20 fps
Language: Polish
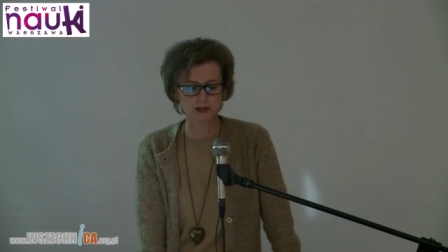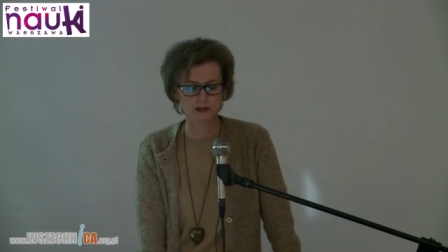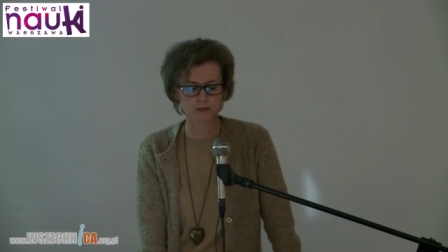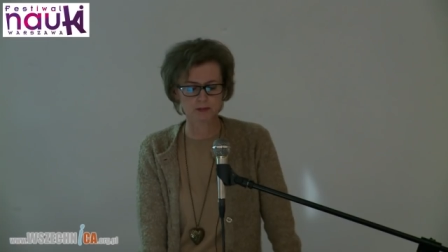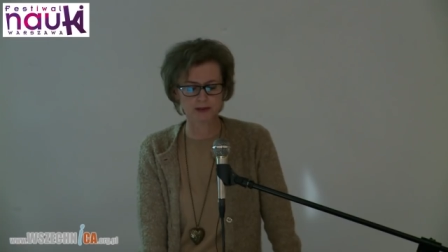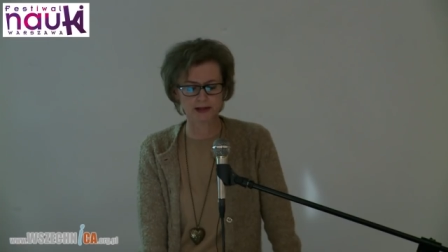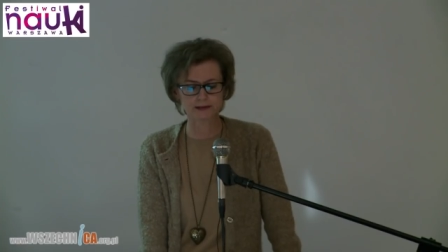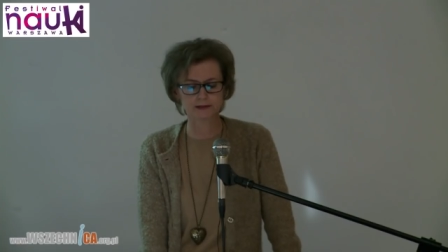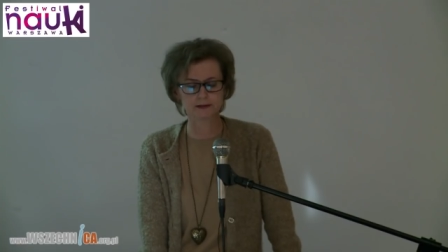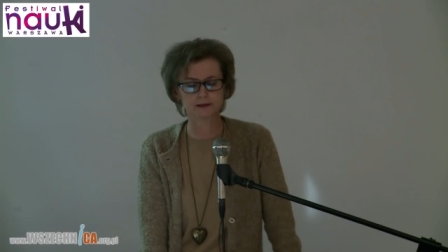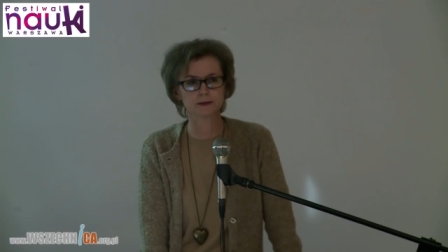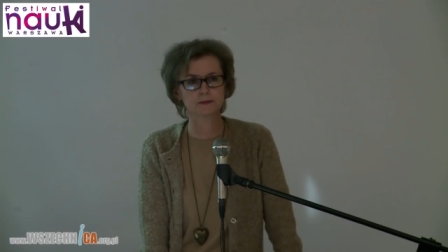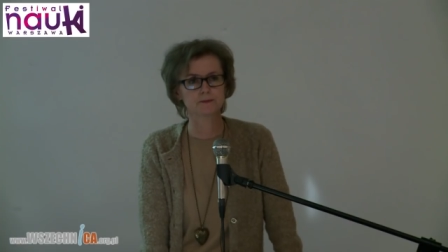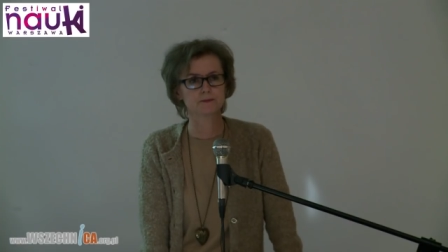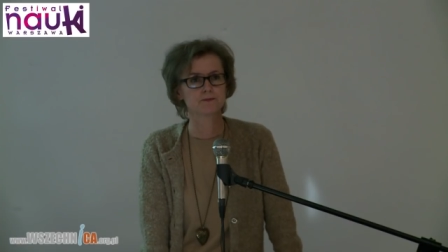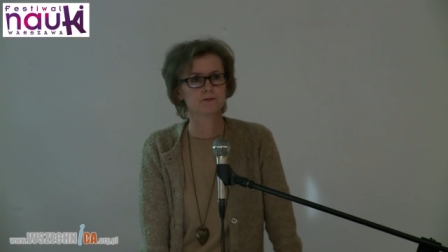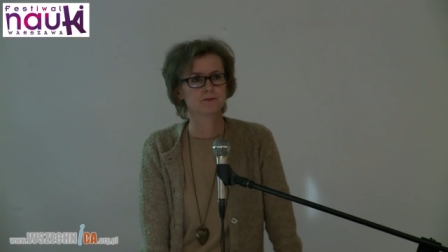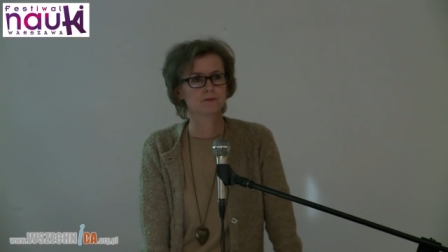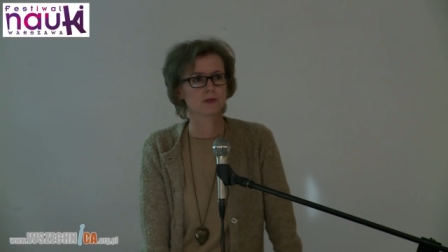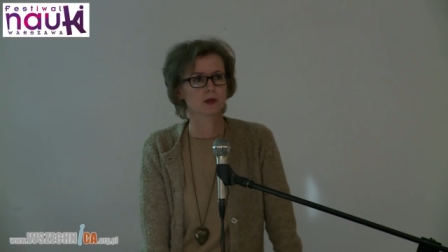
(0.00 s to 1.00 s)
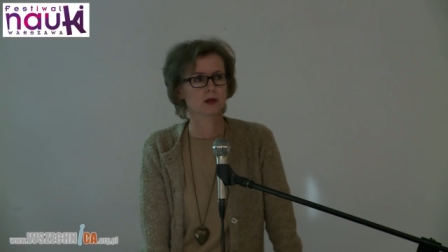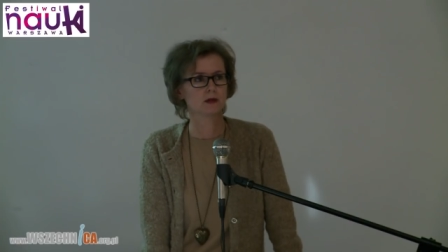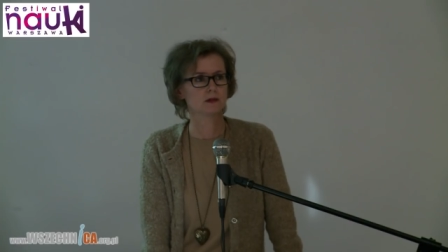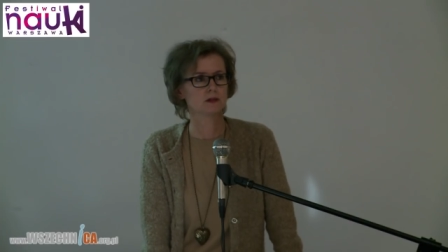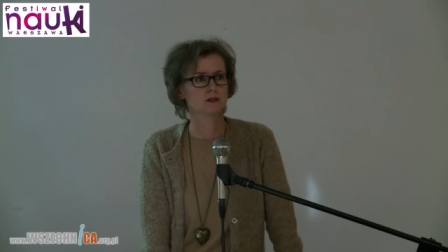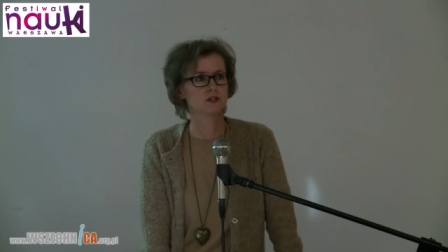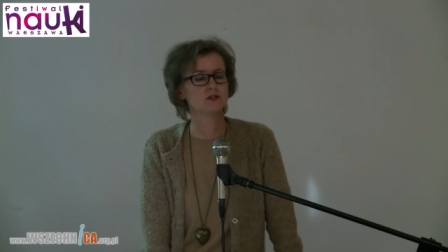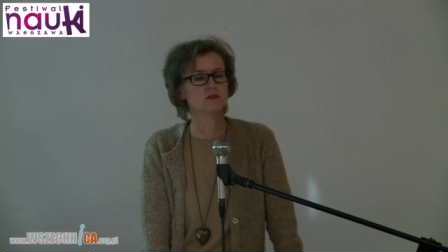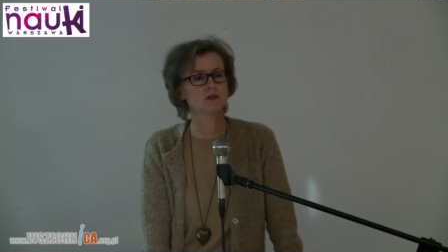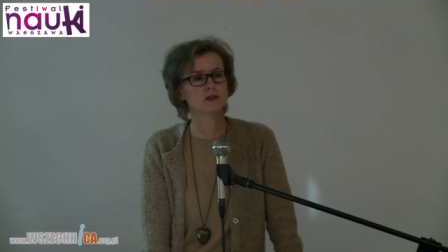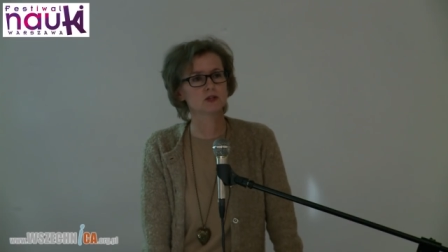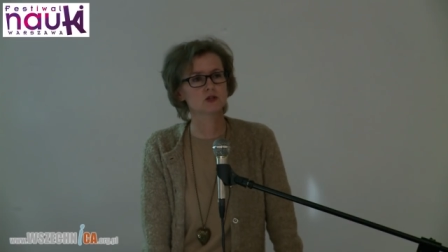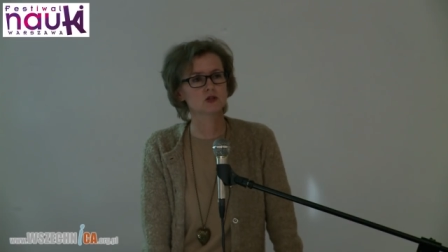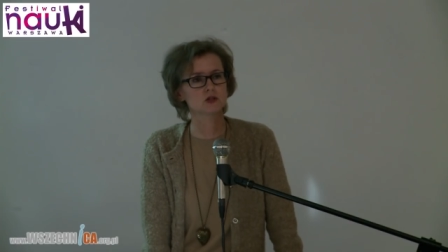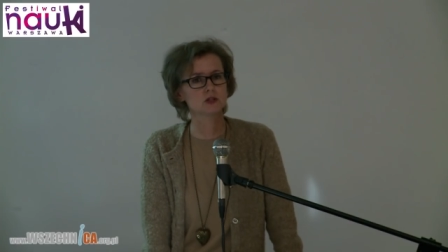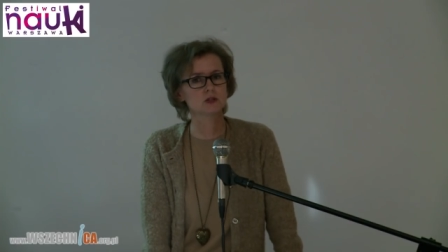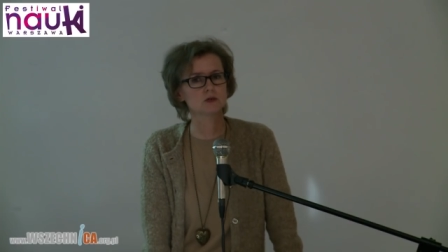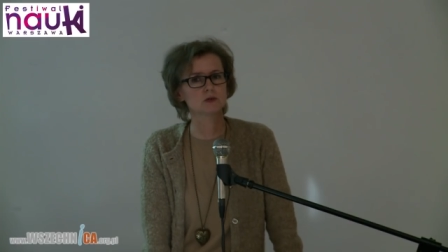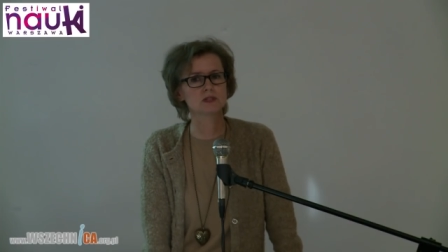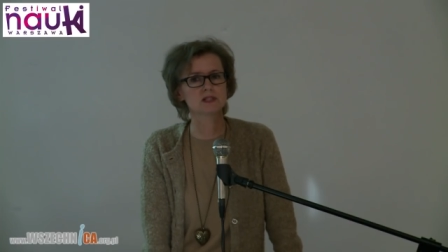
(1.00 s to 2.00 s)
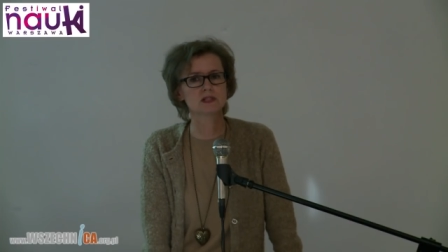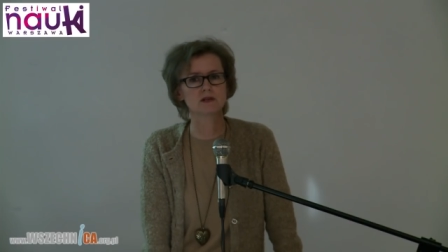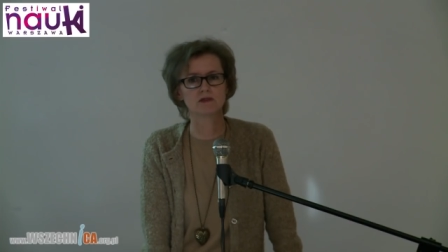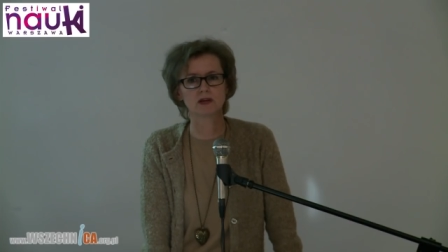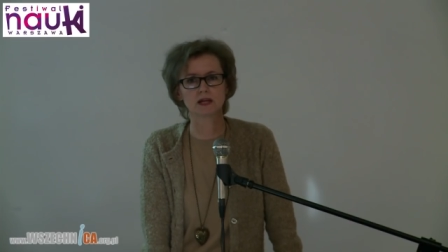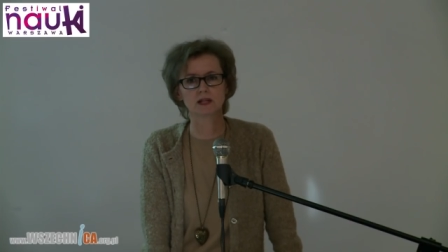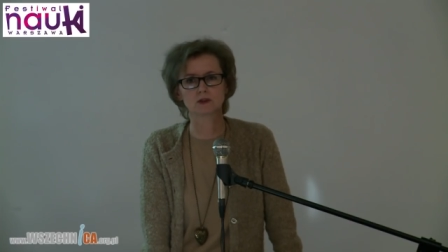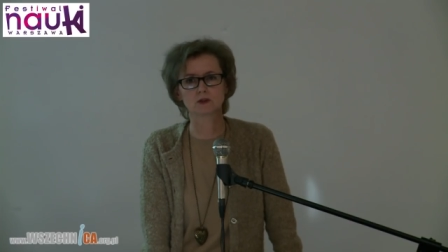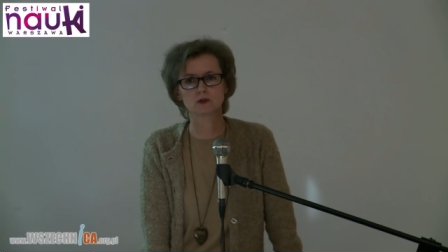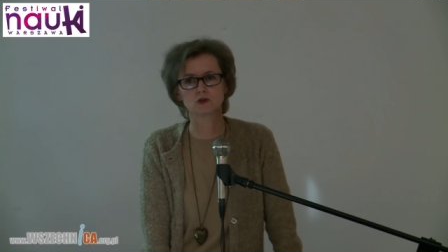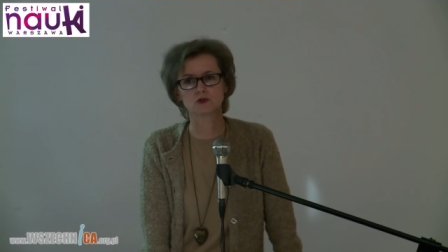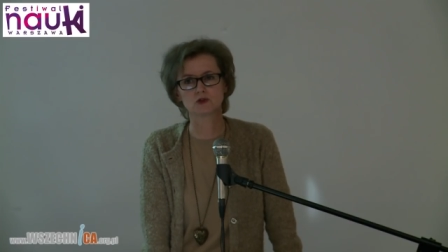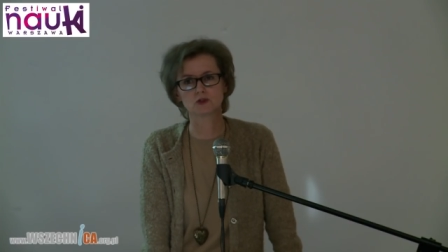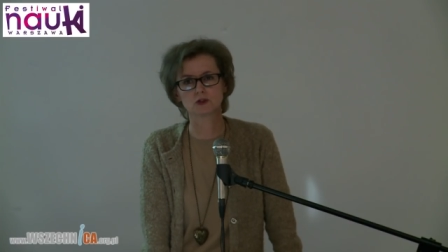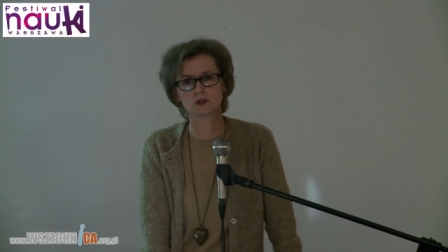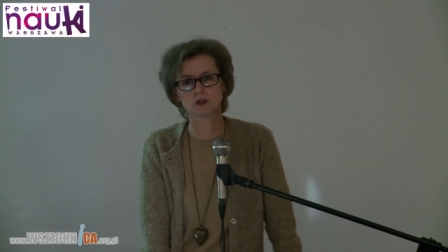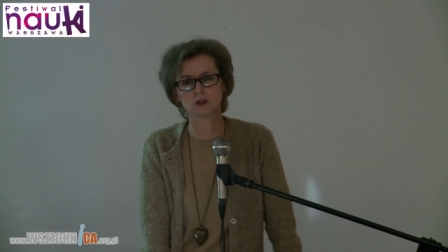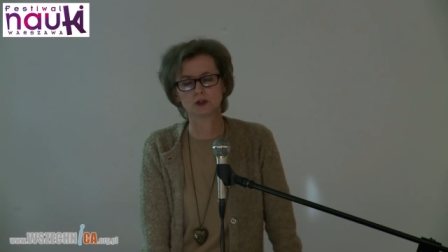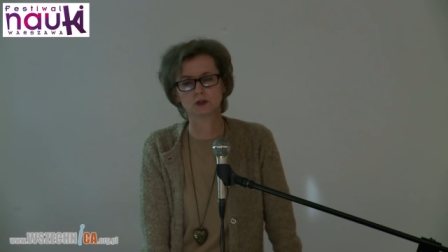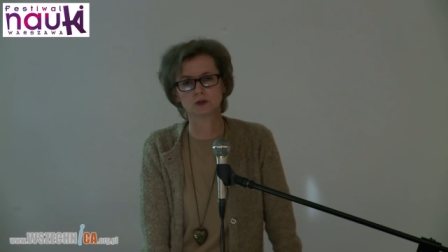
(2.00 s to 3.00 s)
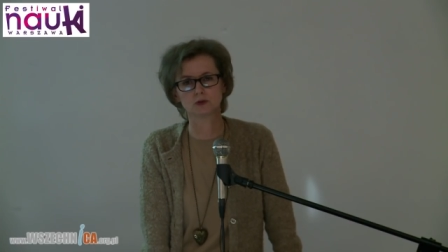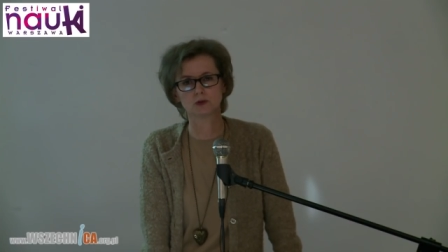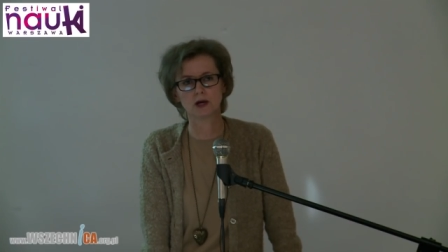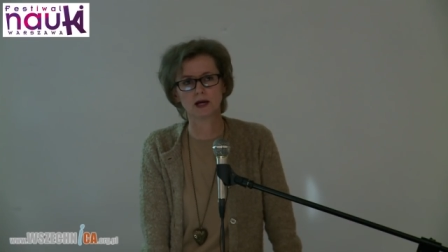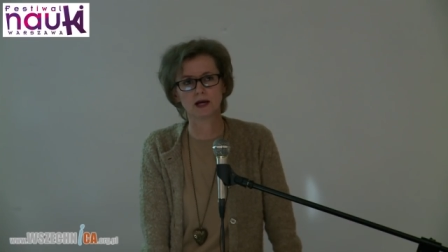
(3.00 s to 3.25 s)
herbaty e, zwiększyły zawartość glinu,